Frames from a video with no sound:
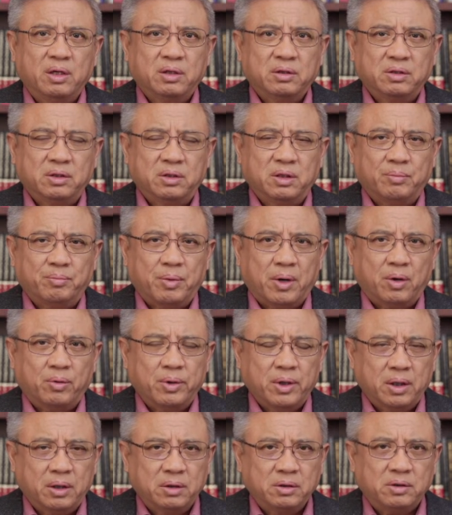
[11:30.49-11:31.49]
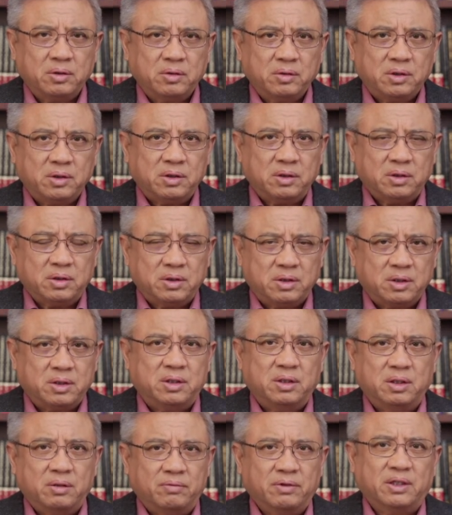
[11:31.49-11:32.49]
就是保卫欧洲是自
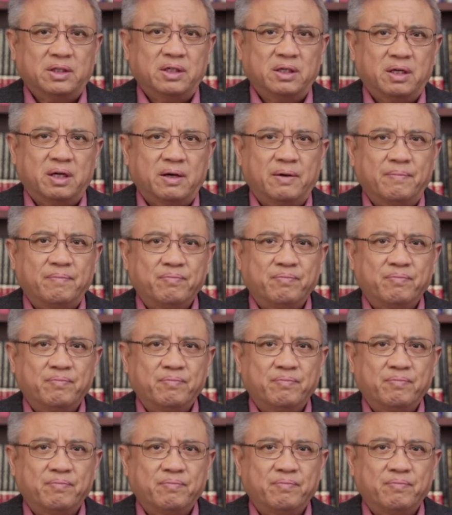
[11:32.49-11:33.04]
己的问题了。